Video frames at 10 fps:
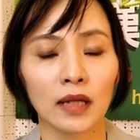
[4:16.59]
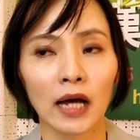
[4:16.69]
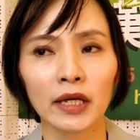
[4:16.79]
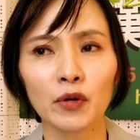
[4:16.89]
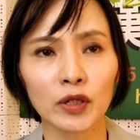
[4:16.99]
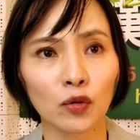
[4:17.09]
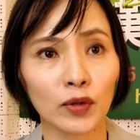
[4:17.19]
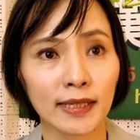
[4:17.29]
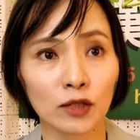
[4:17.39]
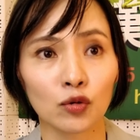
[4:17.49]
然后，因为用
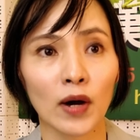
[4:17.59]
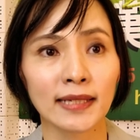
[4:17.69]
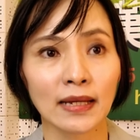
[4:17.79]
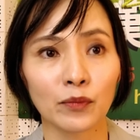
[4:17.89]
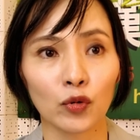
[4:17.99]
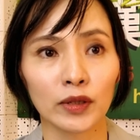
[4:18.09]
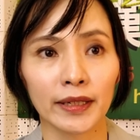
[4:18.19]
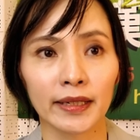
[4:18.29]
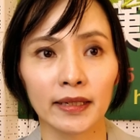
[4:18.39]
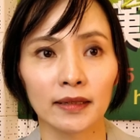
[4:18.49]
文字图画散播
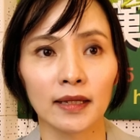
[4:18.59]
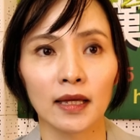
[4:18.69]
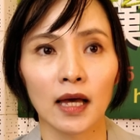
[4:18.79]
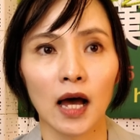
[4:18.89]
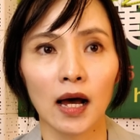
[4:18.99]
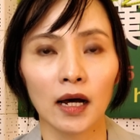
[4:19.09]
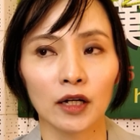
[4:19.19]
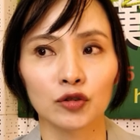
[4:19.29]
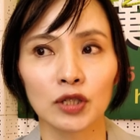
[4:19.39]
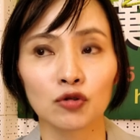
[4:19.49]
的一个，
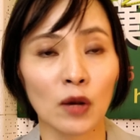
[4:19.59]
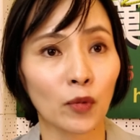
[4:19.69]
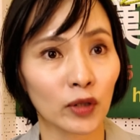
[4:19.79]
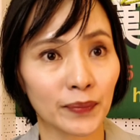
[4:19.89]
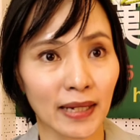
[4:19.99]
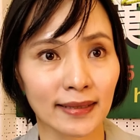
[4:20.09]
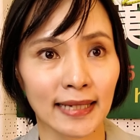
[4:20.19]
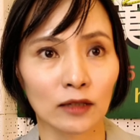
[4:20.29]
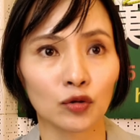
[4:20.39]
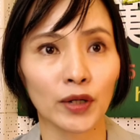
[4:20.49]
呃，就是传播力比较
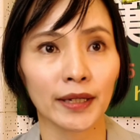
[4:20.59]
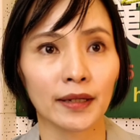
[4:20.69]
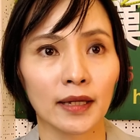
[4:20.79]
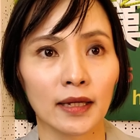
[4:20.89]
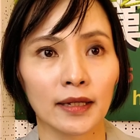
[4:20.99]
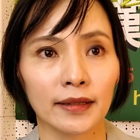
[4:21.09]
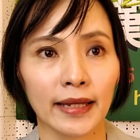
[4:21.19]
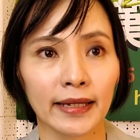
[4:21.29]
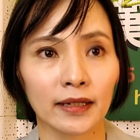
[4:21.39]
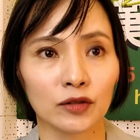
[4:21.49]
强，对
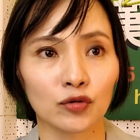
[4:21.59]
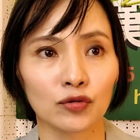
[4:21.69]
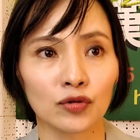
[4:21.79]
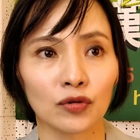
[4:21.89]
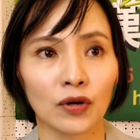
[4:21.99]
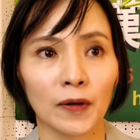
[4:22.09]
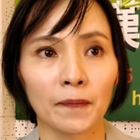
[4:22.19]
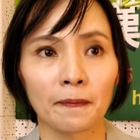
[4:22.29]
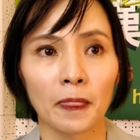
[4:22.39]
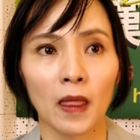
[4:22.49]
那个就是
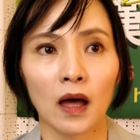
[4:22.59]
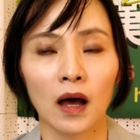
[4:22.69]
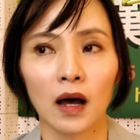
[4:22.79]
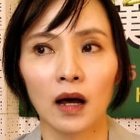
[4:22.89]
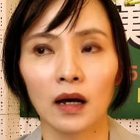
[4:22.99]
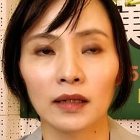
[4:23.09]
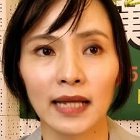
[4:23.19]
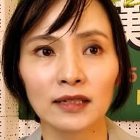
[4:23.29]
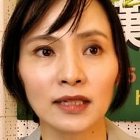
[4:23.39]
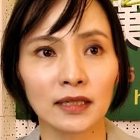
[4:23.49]
说当事人呃
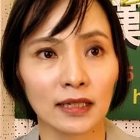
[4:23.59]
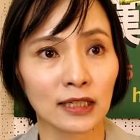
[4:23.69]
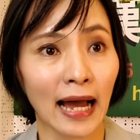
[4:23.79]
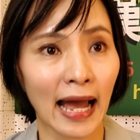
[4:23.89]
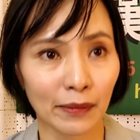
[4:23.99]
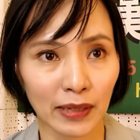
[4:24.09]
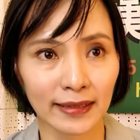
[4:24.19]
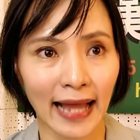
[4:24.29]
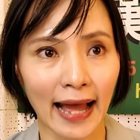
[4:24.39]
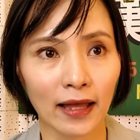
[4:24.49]
当事人的伤害比
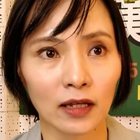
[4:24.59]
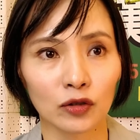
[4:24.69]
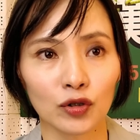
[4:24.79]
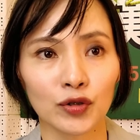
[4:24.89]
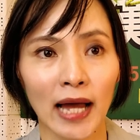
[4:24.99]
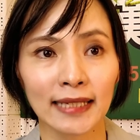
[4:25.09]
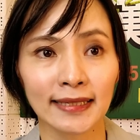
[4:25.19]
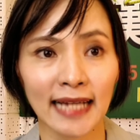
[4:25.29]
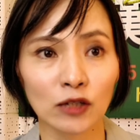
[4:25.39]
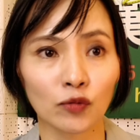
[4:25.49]
较大，对，所以他
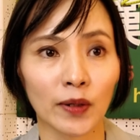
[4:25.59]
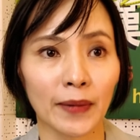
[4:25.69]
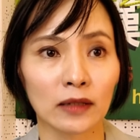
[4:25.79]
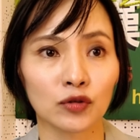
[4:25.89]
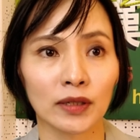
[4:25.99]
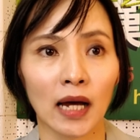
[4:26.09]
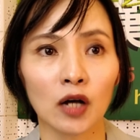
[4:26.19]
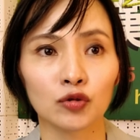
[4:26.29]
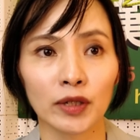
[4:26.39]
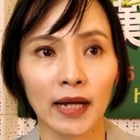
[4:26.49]
是加重诽谤罪，然
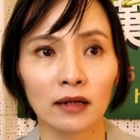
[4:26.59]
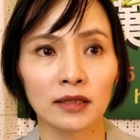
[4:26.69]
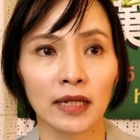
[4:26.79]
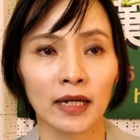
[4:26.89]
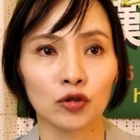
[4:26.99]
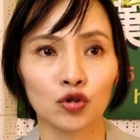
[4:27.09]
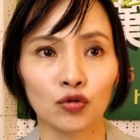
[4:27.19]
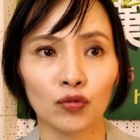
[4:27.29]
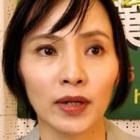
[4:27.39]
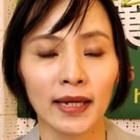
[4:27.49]
后最高是可
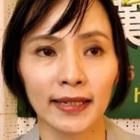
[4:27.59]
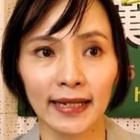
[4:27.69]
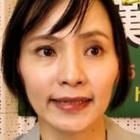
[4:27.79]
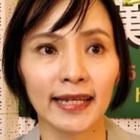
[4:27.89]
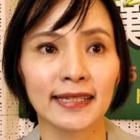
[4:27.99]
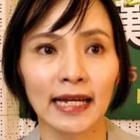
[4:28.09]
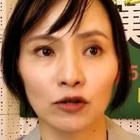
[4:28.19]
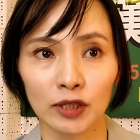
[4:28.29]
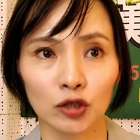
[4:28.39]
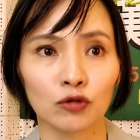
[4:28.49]
处两年以下
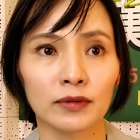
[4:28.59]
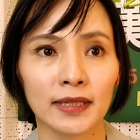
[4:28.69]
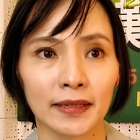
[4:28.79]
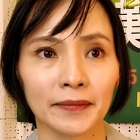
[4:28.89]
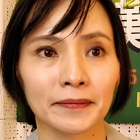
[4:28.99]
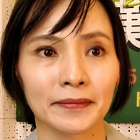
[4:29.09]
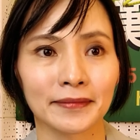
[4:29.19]
有期徒刑。